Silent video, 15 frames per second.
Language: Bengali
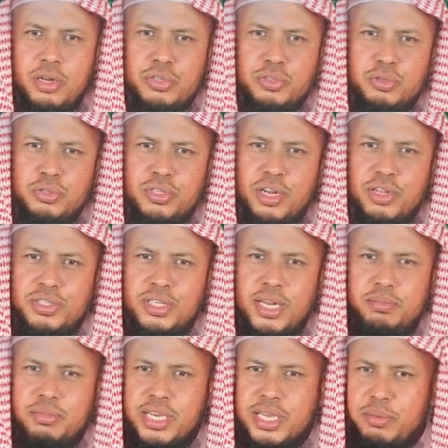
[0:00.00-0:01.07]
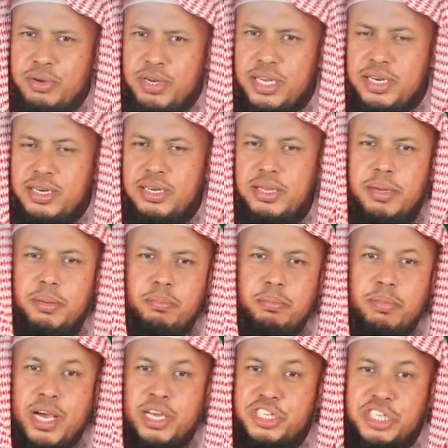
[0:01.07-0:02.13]
রাসুল সাল্লাহ সাল্লাম তাকে বললেন
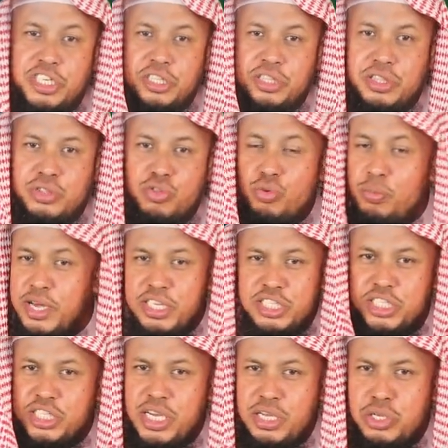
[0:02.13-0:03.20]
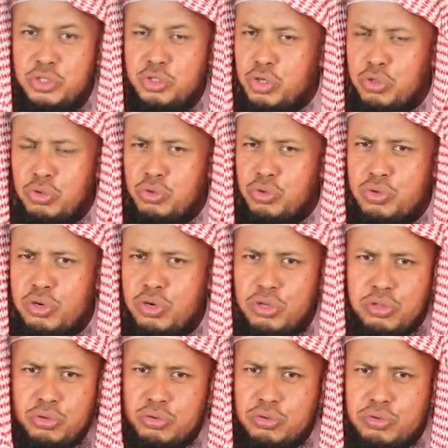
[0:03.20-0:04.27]
মা শীত তোমার ইচ্ছা যতটুক করো
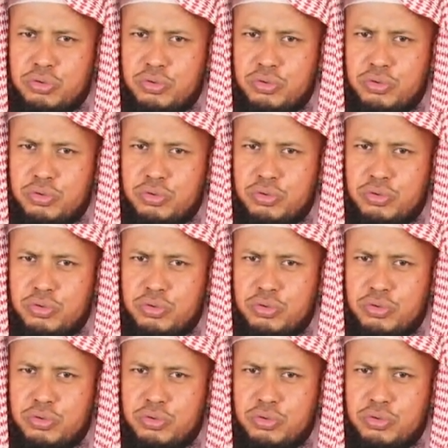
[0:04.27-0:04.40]
অতটুক